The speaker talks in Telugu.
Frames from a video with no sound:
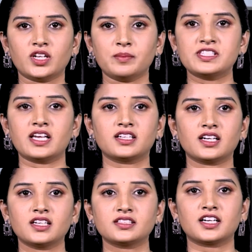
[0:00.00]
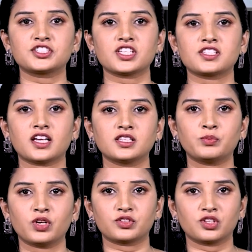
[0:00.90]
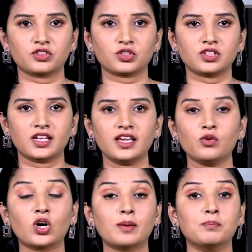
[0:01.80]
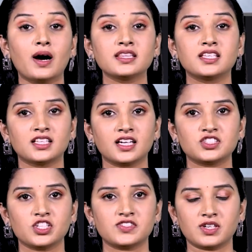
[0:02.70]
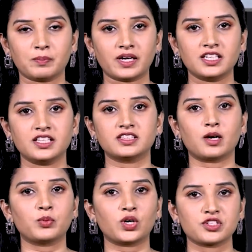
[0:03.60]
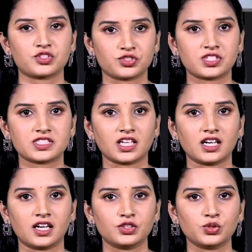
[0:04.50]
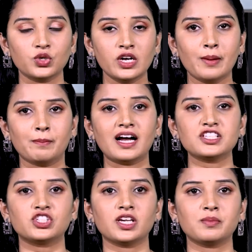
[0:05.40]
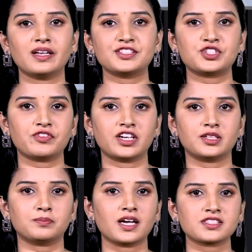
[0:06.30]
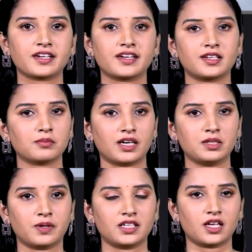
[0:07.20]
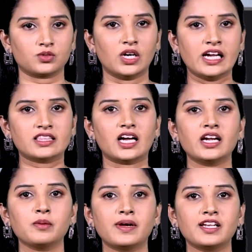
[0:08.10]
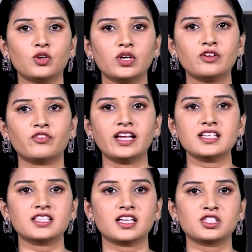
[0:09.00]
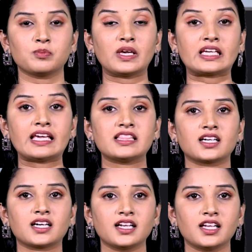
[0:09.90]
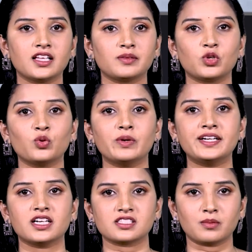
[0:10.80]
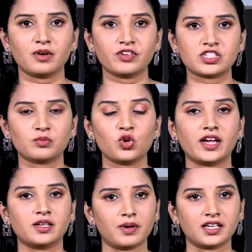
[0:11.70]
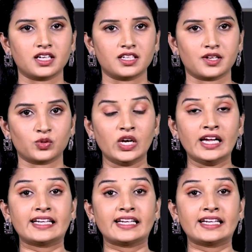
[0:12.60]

కూటమి సర్కార్ కక్ష సాధింపులకు దిగుతోందని ఒక బాధ్యతగా చేసిన పనిని తప్పుగా సృష్టిస్తారా అంటూ మాజీ ఎమ్మెల్యే చివిరెడ్డి భాస్కర్ రెడ్డి మండిపడ్డారు తాడేపల్లిలోని వైఎస్ఆర్సీపీ కేంద్ర కార్యాలయంలో మీడియా సమావేశంలో ఆయన మాట్లాడారు